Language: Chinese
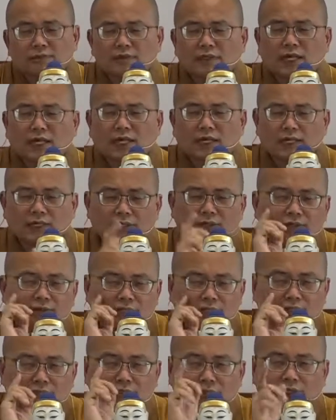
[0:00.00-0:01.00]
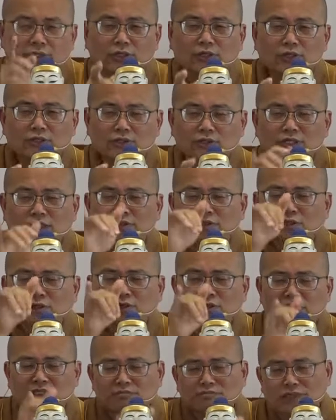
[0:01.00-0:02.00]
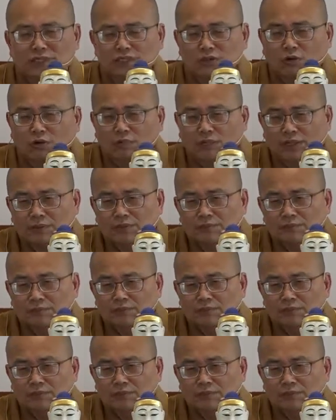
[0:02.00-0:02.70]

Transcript: 啊，六根对六指，叫做六根门头嘛，